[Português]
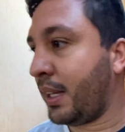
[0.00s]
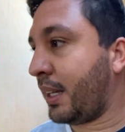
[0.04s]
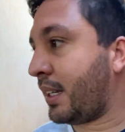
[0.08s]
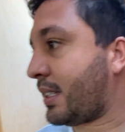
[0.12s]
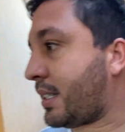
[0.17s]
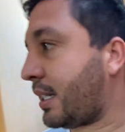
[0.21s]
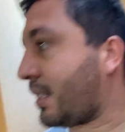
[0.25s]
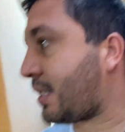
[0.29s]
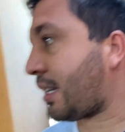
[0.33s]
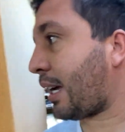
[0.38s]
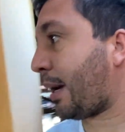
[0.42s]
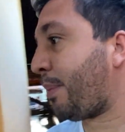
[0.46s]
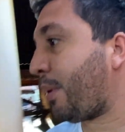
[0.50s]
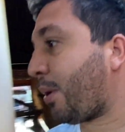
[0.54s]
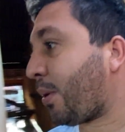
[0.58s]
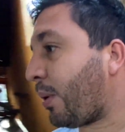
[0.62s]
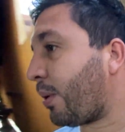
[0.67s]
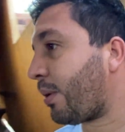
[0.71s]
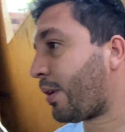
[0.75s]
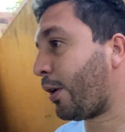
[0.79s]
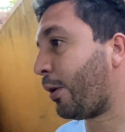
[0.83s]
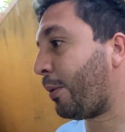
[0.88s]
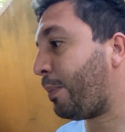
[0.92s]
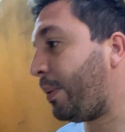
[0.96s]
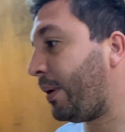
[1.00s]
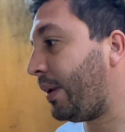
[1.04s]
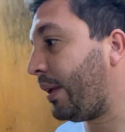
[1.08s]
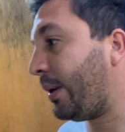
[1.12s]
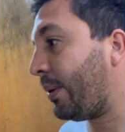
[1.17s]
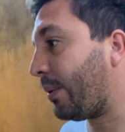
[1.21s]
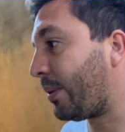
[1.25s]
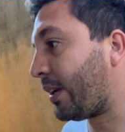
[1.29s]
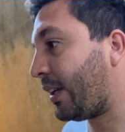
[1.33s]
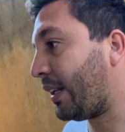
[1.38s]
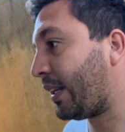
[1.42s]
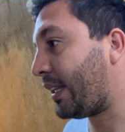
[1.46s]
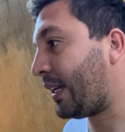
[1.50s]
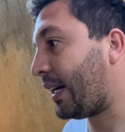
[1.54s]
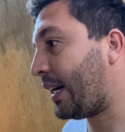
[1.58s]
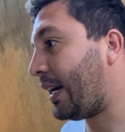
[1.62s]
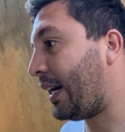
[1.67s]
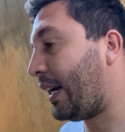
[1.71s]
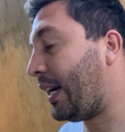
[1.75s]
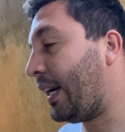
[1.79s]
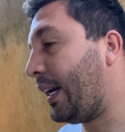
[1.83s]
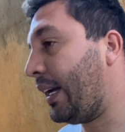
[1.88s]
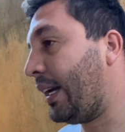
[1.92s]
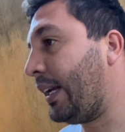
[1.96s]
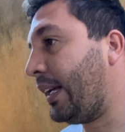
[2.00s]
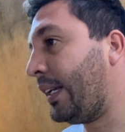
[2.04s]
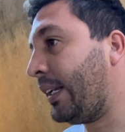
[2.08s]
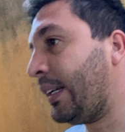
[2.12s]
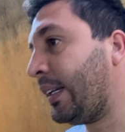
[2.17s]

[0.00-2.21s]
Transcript: Você sabe qual que é o pneu que tá...